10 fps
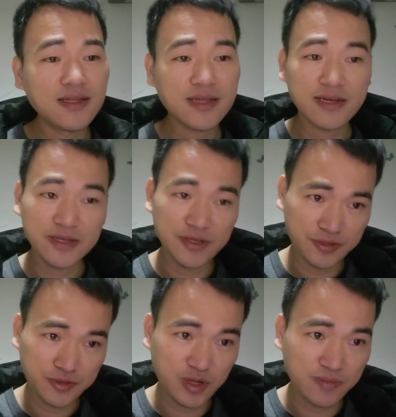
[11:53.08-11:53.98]
他可
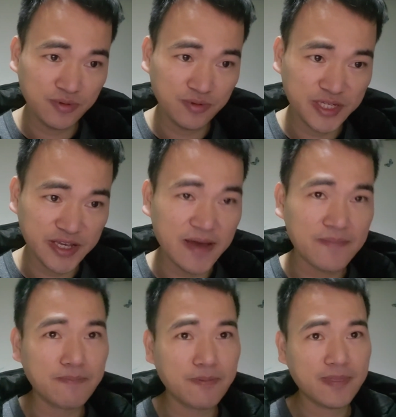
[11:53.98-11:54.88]
以宣布戒
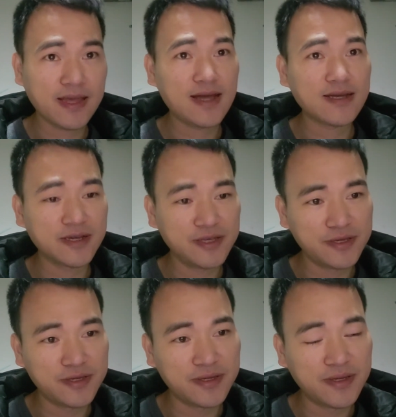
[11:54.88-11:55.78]
严，他可
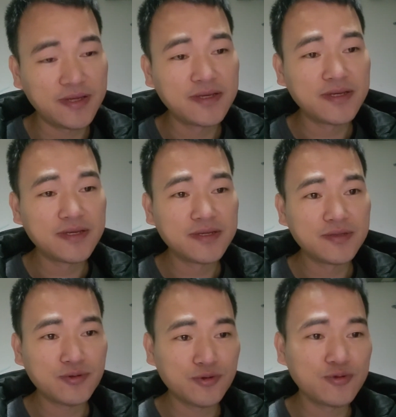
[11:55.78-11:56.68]
以
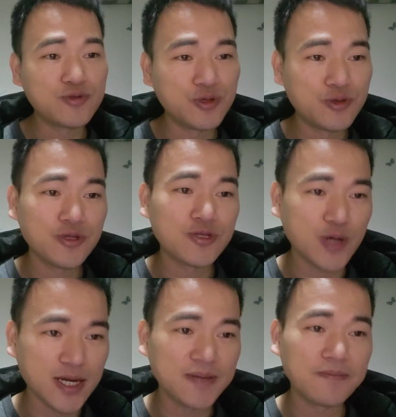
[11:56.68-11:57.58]
动用军队
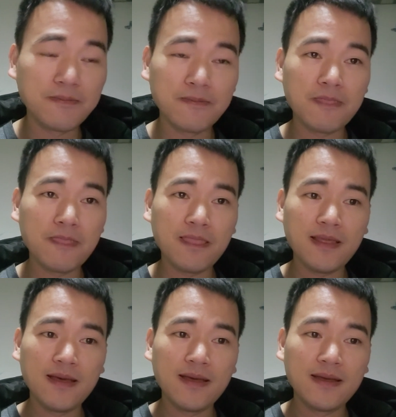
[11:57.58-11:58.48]
抓人，
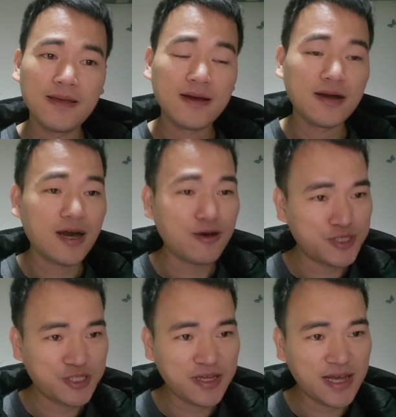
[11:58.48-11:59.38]
好
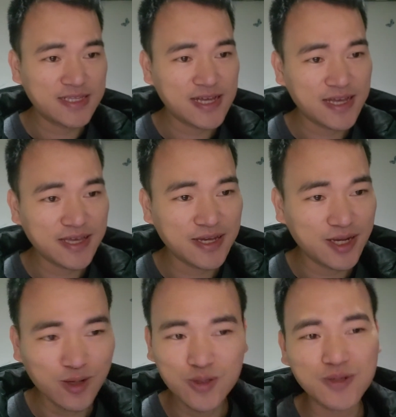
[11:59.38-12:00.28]
戏还在
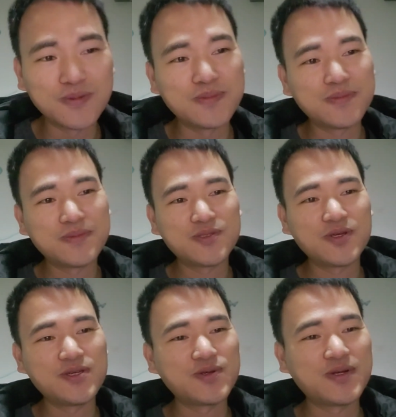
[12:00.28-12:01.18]
后头，所
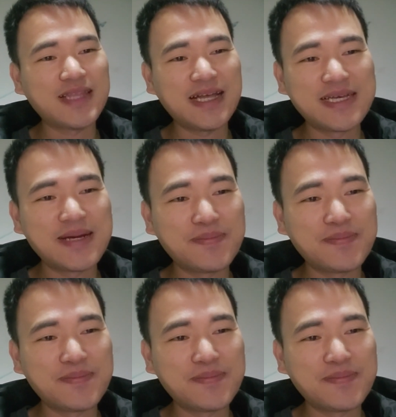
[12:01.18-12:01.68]
以说大家